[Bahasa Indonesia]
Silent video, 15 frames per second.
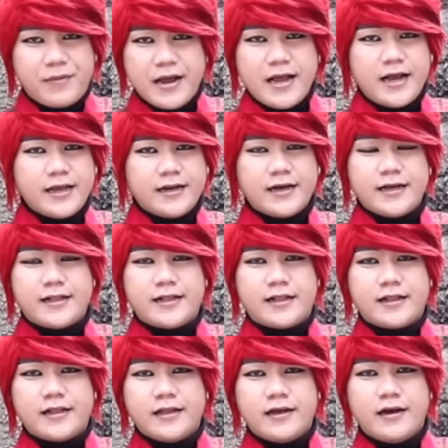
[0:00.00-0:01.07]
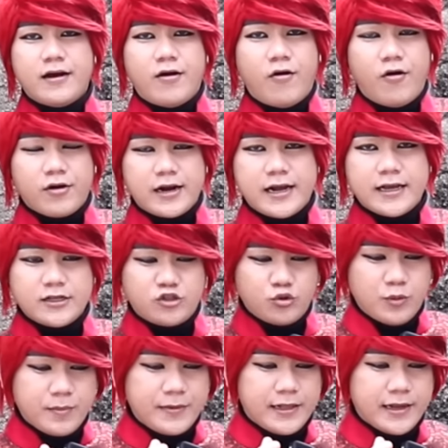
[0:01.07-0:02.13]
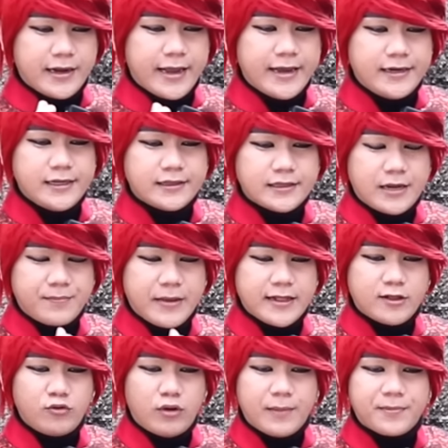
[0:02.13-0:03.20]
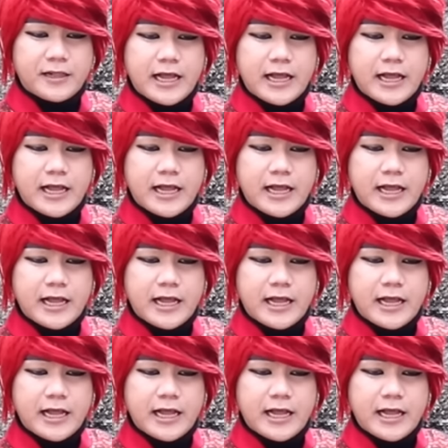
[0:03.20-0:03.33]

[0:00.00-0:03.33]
bayangin guys orang yang cuma bisa ngedit dan main sulap